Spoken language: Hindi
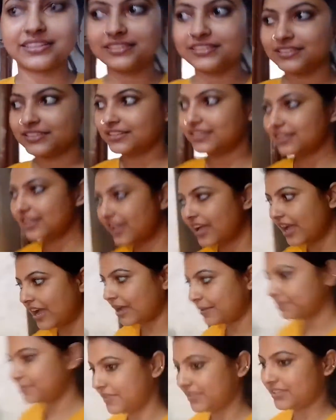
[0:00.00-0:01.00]
है
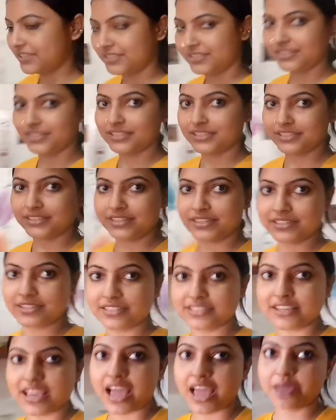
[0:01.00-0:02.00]
आप
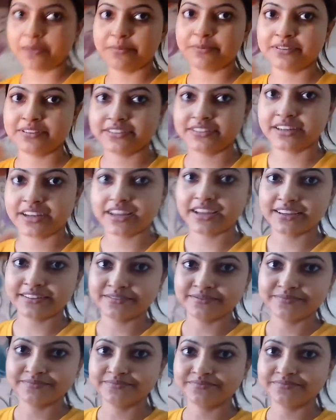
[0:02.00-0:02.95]
देखिए चाय बन रहा है